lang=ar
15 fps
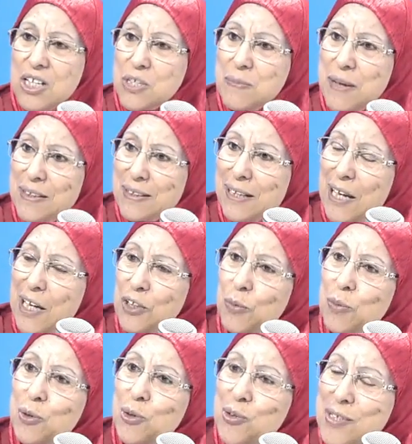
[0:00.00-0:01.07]
لا جماعه اللي
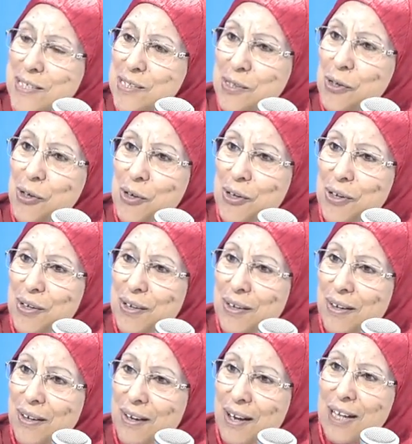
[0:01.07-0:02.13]
عندهم الكوليسترول
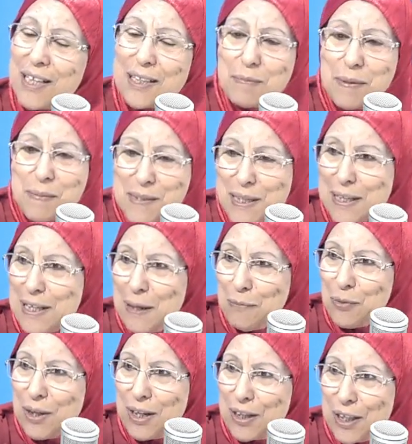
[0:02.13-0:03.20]
الدبيبزه كي
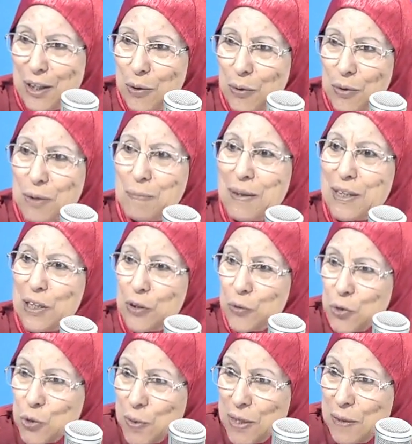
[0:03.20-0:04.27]
يعملوا هكاك وكل مره
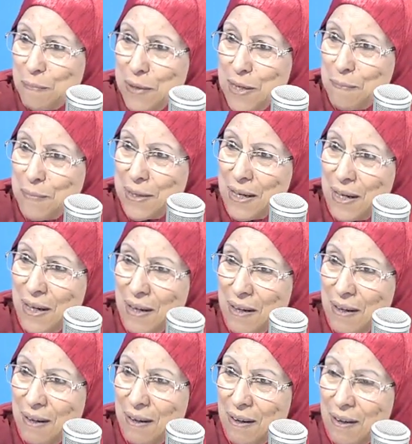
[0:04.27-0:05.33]
ياخذوا شويه ماء منها
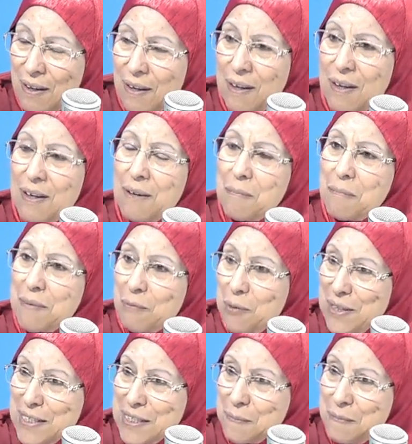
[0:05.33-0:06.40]

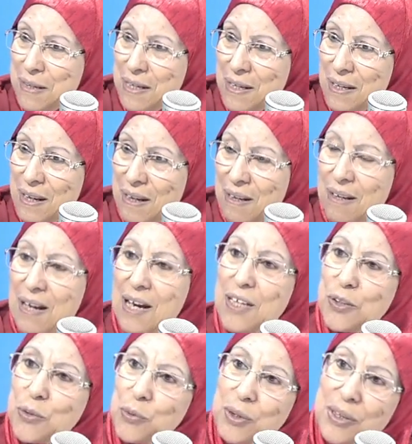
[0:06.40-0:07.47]
كويس ماء
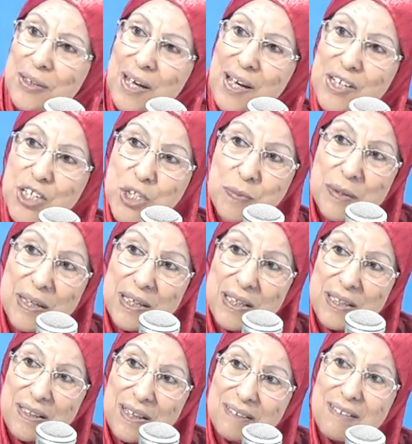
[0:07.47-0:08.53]
على طول النهار يشبك
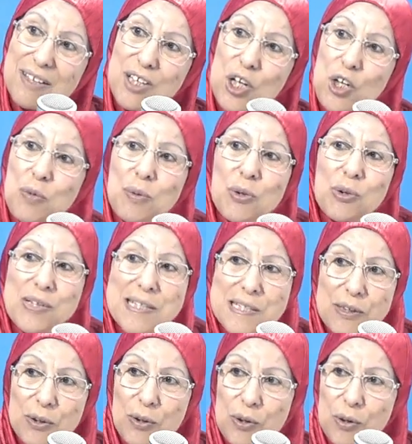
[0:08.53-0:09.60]
الليتر طيح لهم
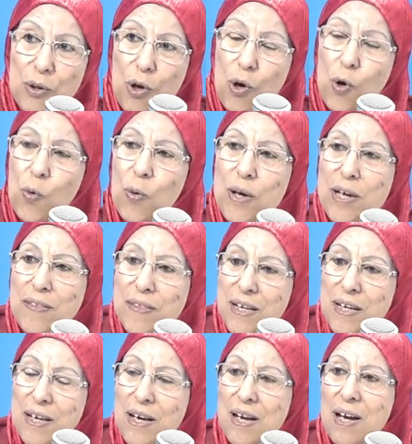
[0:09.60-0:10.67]
الكوليسترول
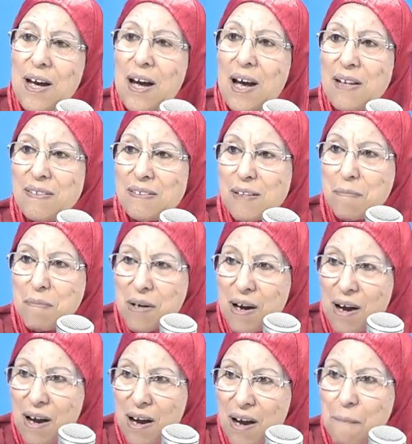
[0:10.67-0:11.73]
وهذايا عندي
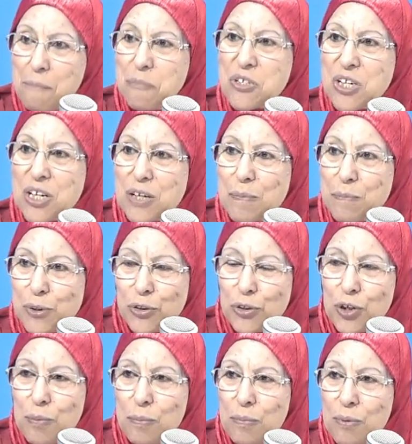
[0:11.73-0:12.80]
امراه
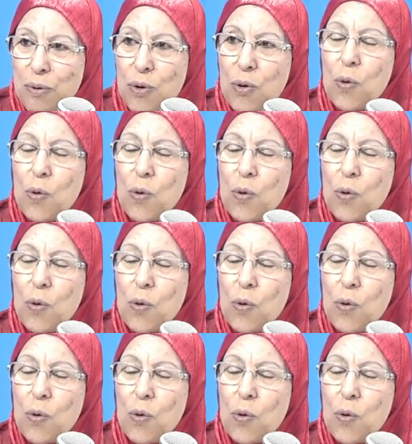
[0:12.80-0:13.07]
مجربتهم